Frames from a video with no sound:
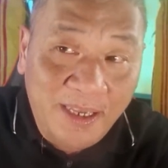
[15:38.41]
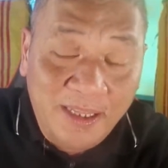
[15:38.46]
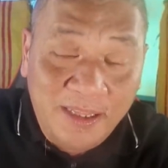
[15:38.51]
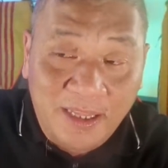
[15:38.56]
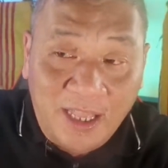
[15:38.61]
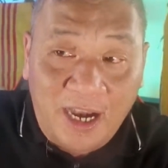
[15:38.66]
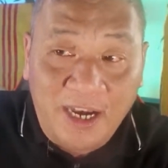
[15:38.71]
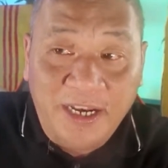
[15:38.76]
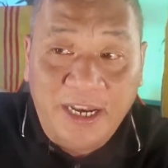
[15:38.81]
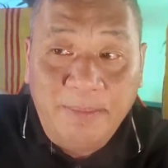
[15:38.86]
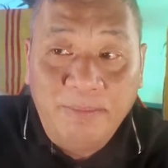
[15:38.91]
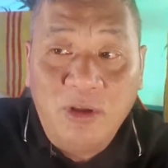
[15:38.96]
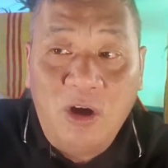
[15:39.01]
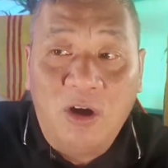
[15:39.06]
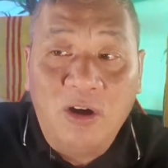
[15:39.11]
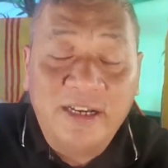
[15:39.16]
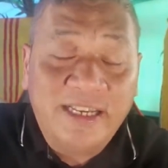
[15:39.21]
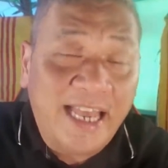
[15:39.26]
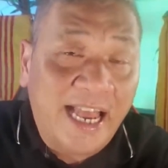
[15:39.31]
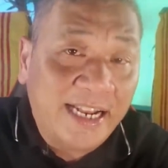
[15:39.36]
Thời điểm
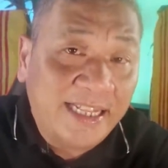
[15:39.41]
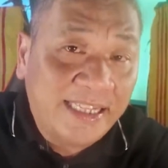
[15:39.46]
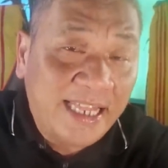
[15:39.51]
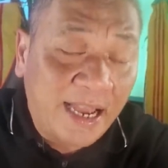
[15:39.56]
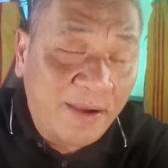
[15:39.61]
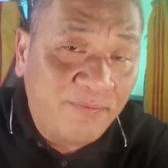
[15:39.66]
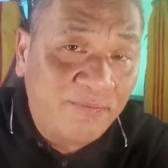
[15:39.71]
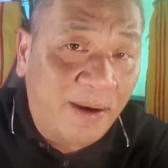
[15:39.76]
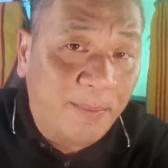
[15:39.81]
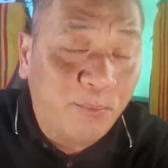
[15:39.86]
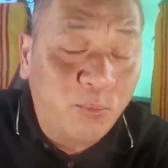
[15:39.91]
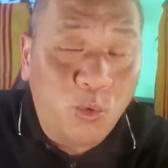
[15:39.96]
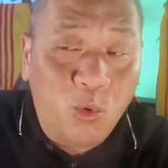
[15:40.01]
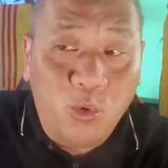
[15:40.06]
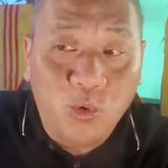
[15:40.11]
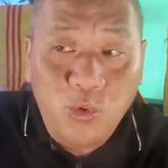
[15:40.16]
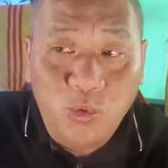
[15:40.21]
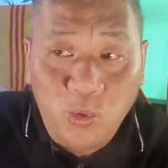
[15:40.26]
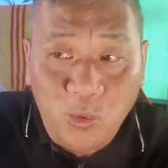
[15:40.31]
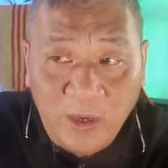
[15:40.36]
đó các tác phẩm
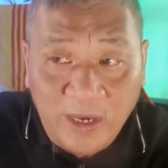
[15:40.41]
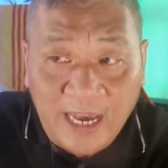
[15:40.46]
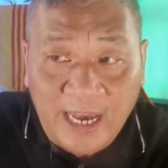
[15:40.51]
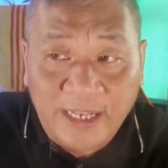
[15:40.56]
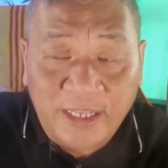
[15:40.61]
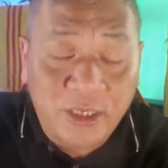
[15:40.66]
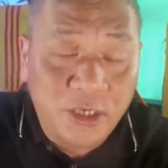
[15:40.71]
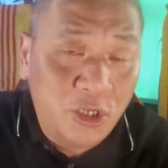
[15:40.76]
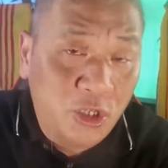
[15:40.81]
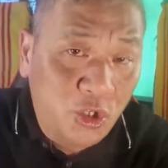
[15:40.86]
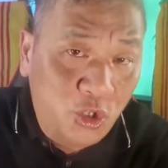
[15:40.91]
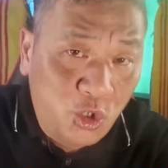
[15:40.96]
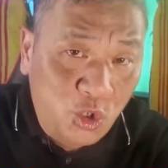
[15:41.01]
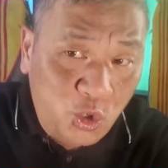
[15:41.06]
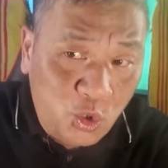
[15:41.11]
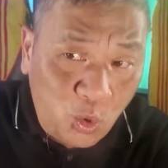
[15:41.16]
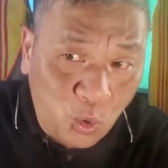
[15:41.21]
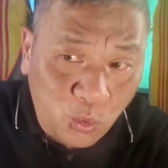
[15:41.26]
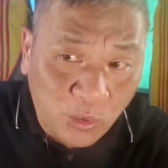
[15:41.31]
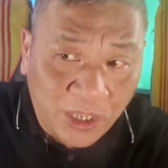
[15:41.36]
của Duyên Anh,
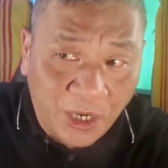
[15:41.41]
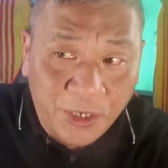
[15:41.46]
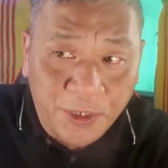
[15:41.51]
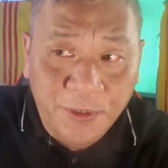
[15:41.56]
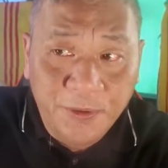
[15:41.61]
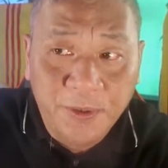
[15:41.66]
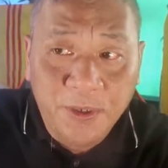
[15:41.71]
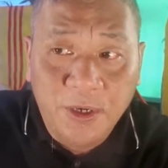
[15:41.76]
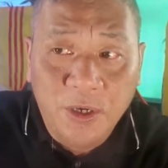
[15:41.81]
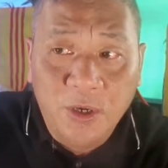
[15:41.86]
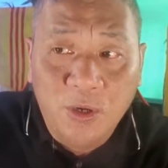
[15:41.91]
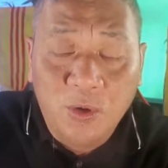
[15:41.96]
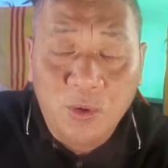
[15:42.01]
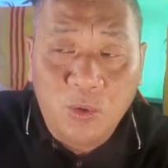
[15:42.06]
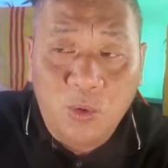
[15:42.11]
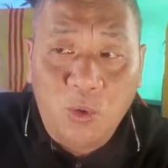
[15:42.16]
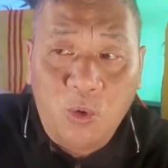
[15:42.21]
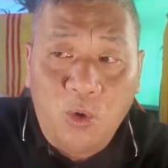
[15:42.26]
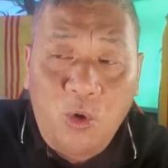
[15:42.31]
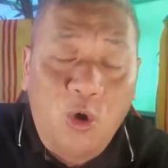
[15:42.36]
Chu Tử,
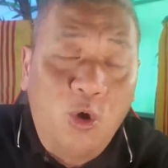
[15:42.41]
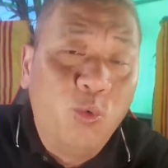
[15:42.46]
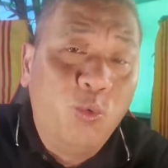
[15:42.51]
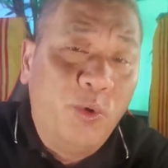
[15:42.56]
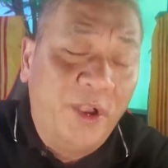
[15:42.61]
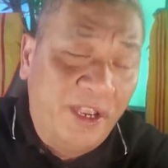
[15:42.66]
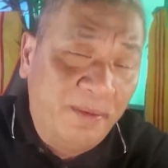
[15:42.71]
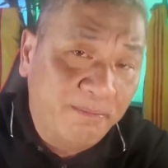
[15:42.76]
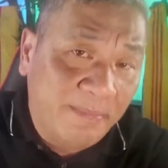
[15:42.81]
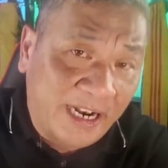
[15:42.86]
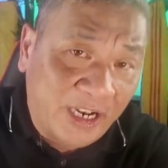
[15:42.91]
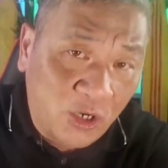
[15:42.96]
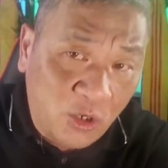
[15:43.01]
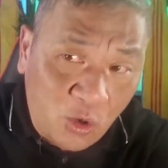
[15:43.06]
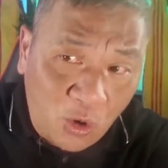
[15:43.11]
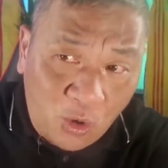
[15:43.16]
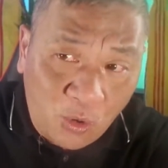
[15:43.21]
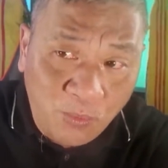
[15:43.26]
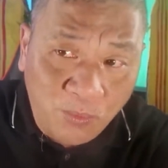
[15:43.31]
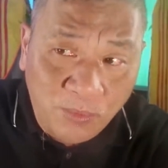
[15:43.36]
của Nguyễn Mạnh
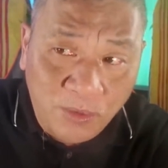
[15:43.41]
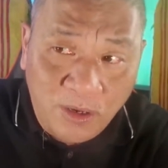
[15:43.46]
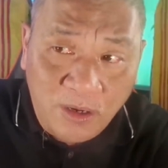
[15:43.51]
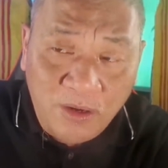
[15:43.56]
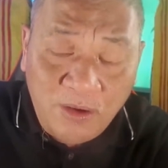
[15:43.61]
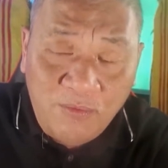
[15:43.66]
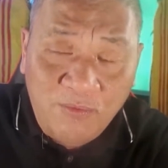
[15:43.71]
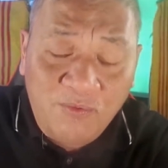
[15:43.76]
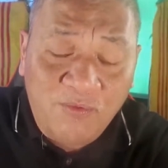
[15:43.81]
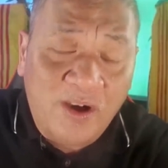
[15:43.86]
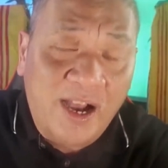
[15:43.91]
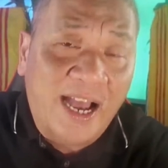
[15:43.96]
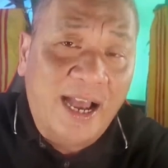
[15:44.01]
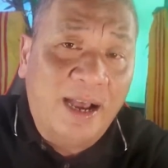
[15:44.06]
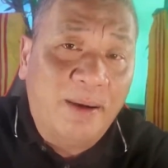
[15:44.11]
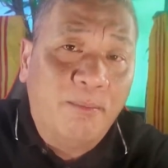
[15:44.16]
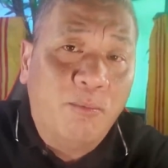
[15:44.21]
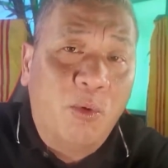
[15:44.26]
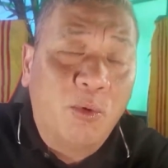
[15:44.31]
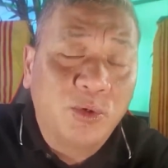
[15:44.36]
Côn
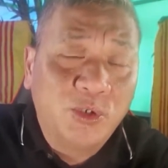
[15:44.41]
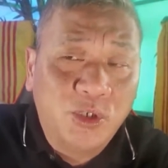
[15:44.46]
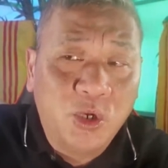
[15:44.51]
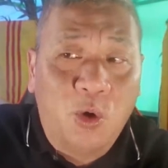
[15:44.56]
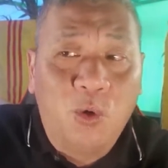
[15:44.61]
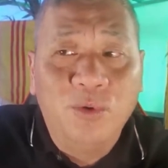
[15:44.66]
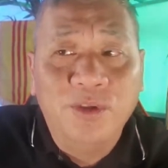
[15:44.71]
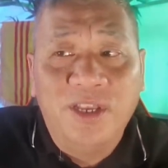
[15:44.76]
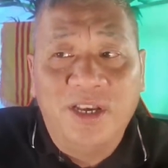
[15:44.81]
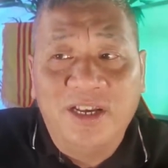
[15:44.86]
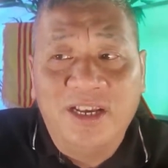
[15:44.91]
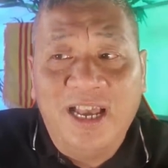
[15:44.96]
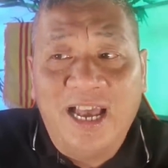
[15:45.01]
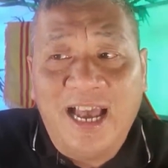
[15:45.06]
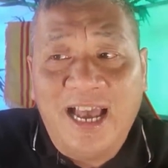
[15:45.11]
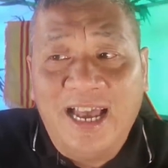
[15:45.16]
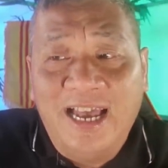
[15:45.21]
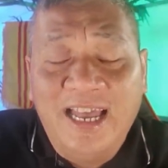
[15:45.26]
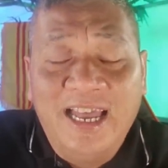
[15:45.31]
và một số những à,